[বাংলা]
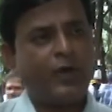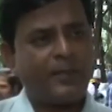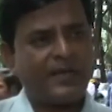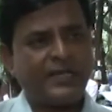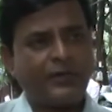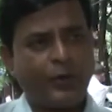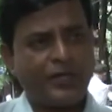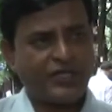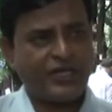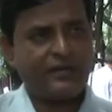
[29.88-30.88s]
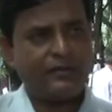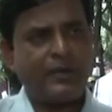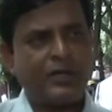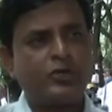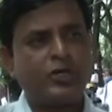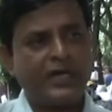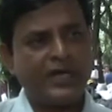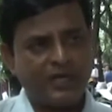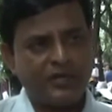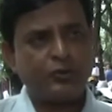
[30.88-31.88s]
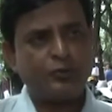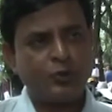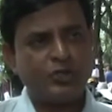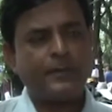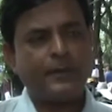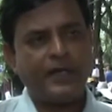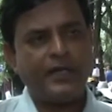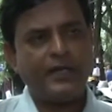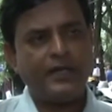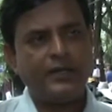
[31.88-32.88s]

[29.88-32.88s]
হ্যাপাজ্যাট রয়েছে মানুষে অনেক মানুষ বুঝতে পারিনি